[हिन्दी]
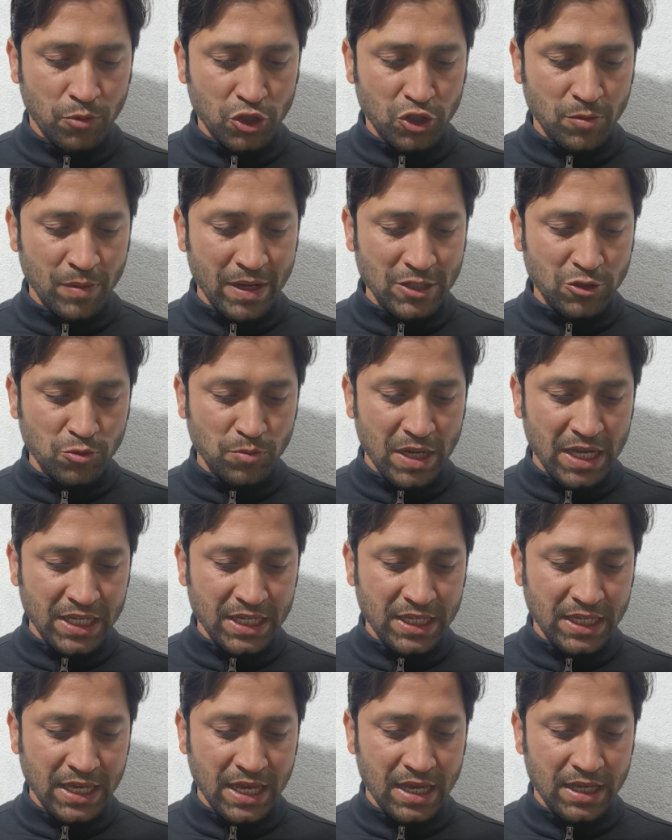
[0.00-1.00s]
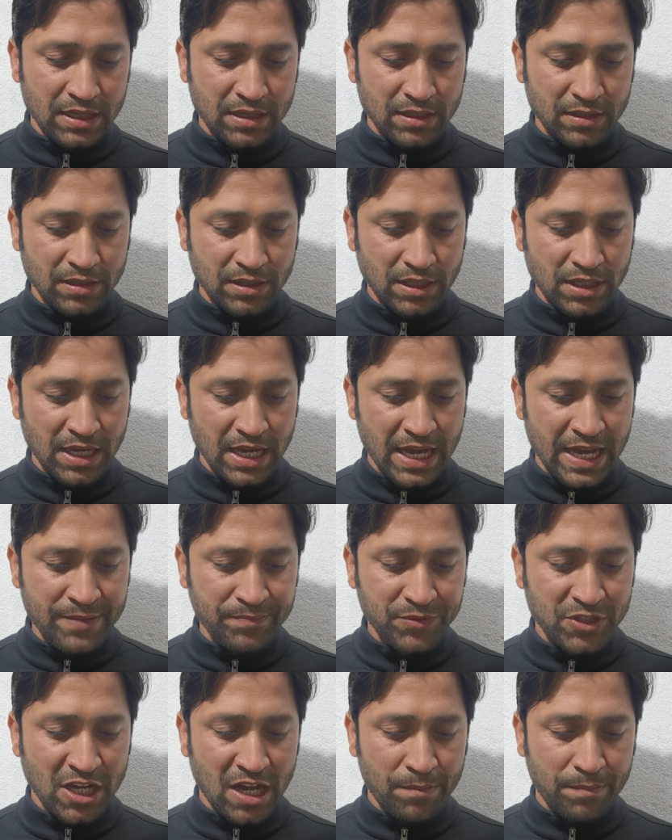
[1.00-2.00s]
बुधवार सुबह की क्या की है
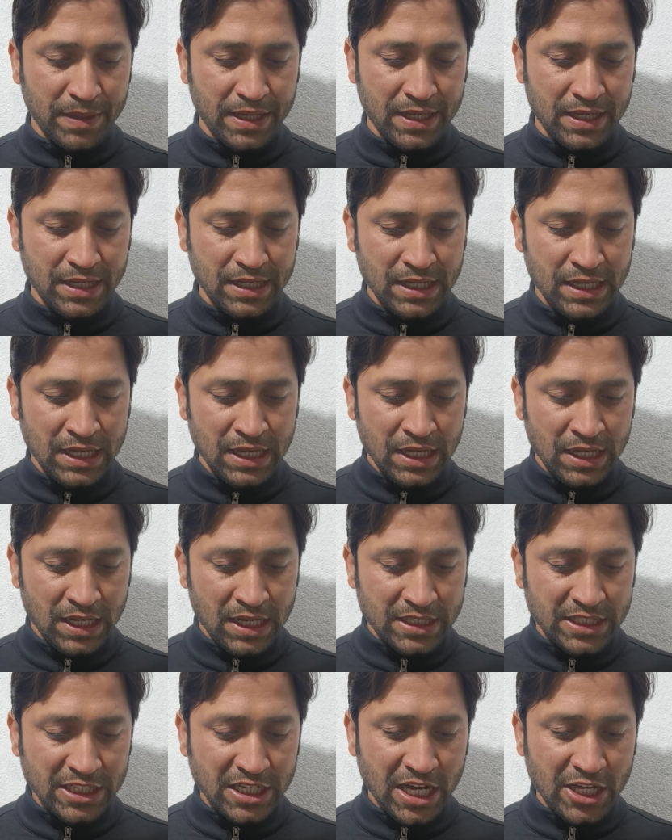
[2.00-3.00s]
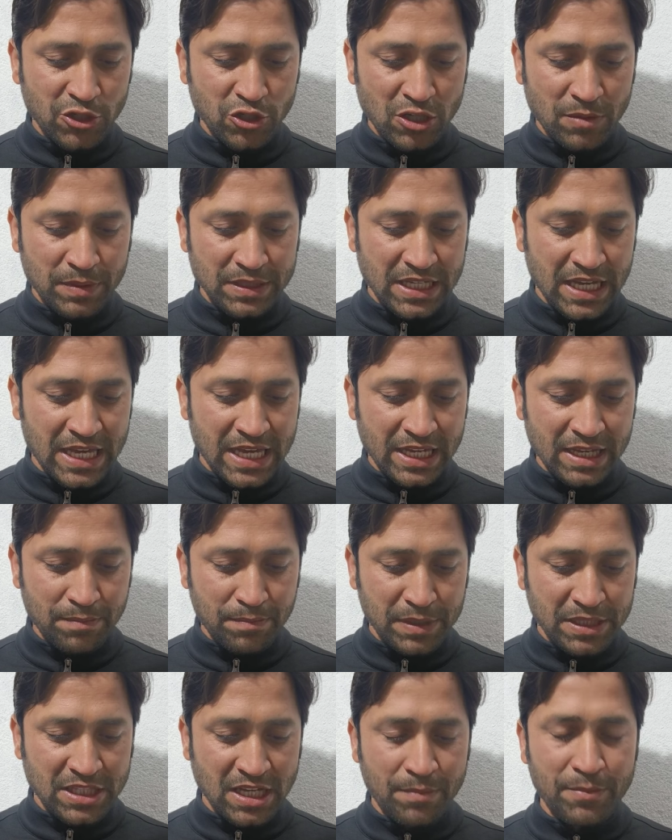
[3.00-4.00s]
जहां पर अधिकारियों ने बताया कि
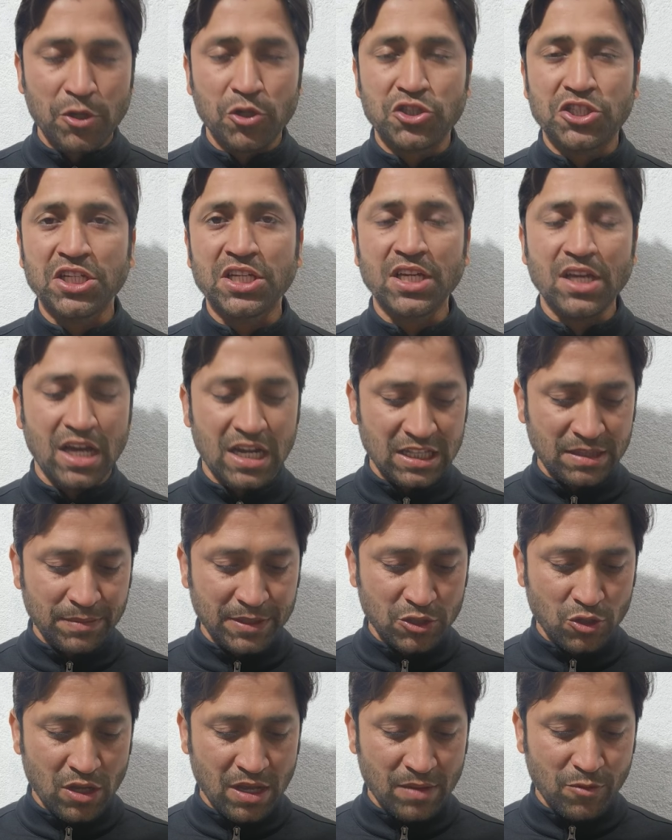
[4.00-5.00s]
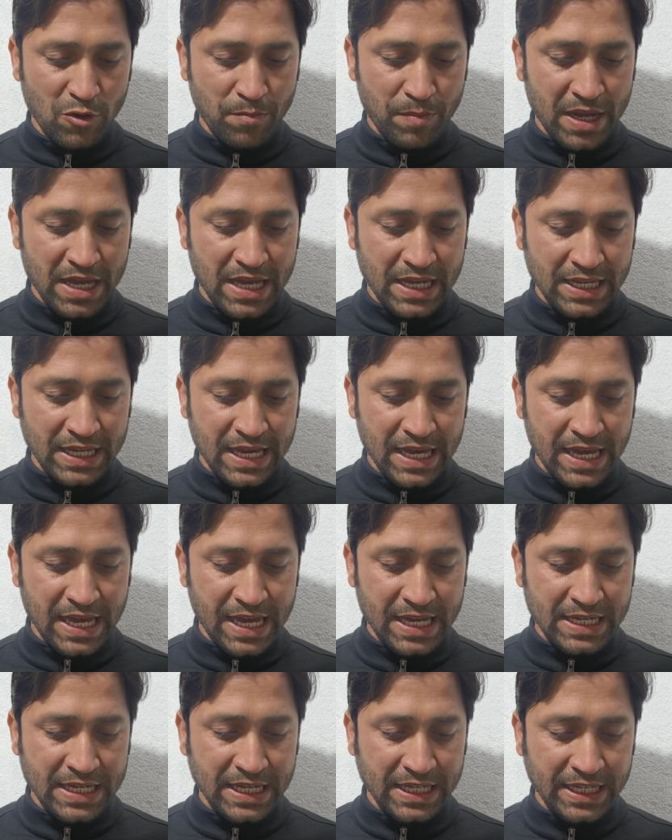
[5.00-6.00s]
पिता बेहोशी की हालत में जो है वो पाया गया
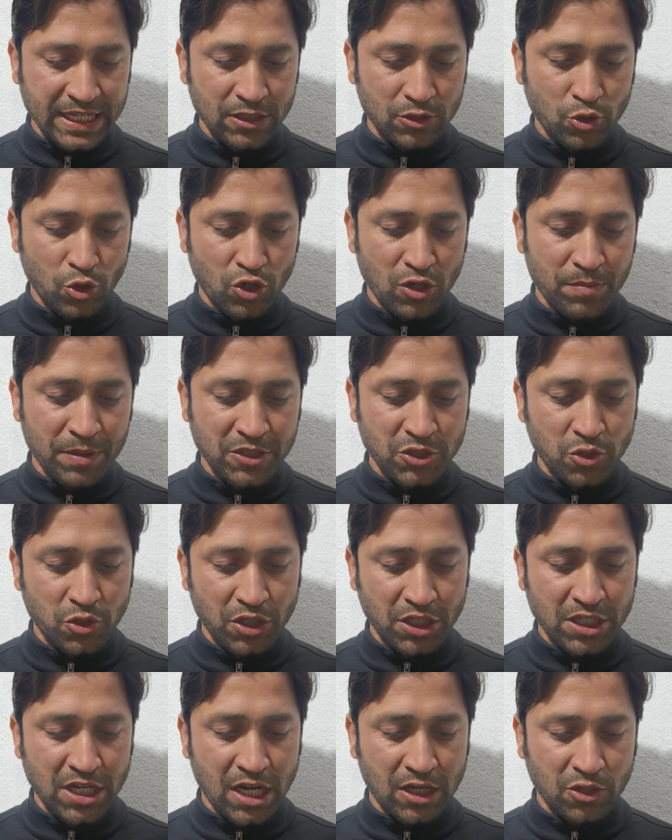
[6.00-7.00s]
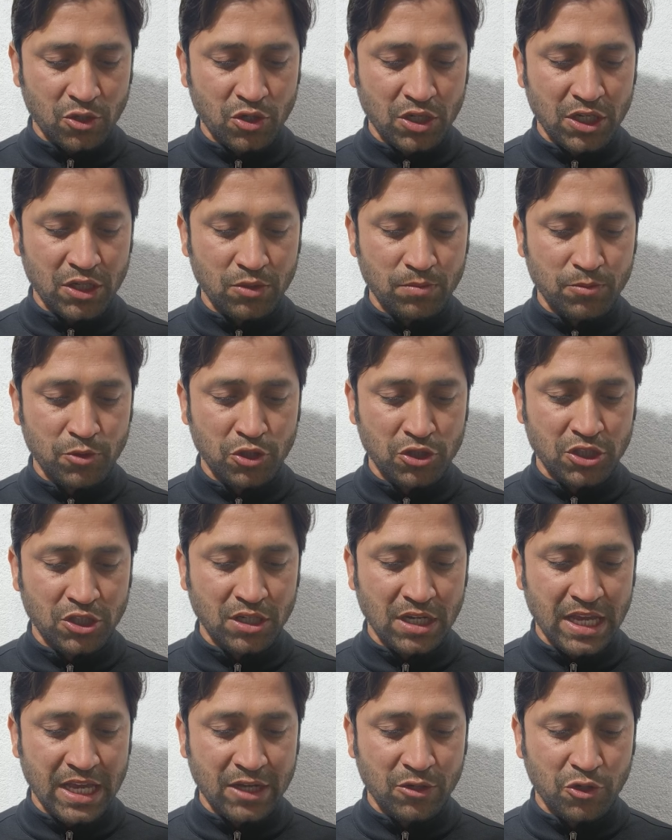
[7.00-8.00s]
है लेकिन दोनों बच्चों की डॉक्टरों ने
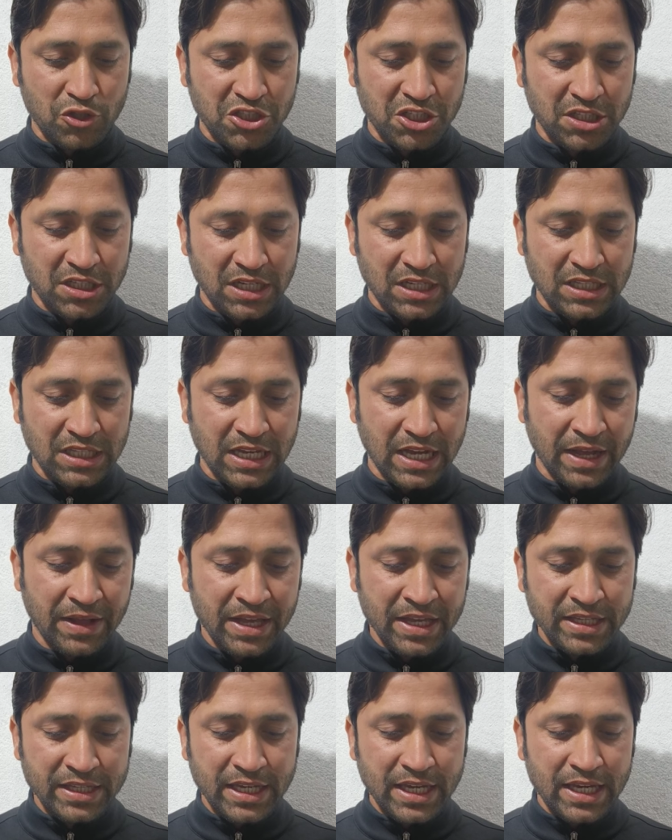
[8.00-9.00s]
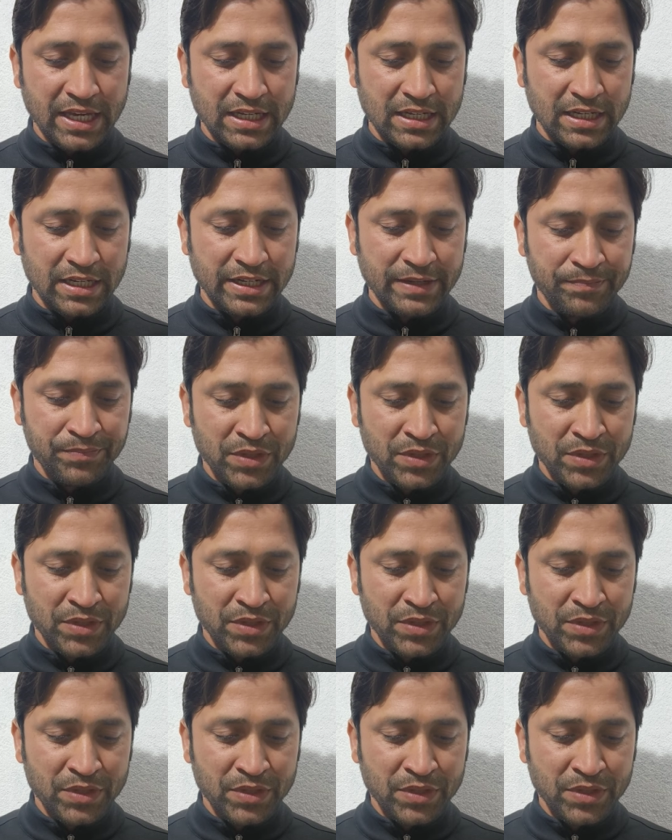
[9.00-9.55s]
मृतक लाया घोषित कर दिया ये एक